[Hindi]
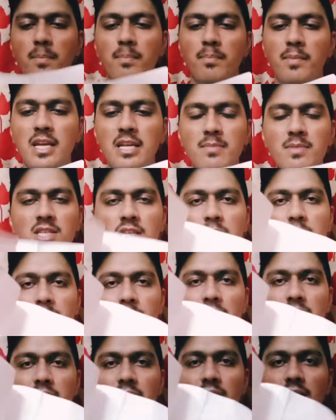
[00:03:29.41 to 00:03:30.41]
बीच में से
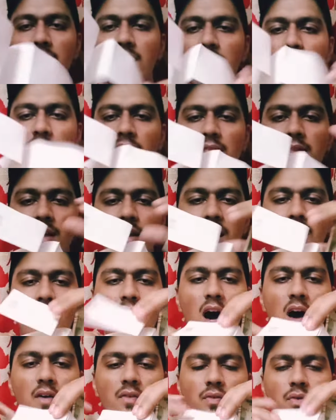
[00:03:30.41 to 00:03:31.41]
चिपका दिया देन
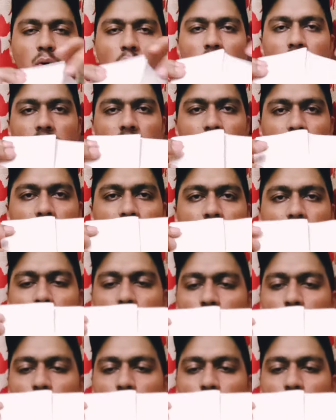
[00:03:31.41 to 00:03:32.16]
हाफ फोल्ड करके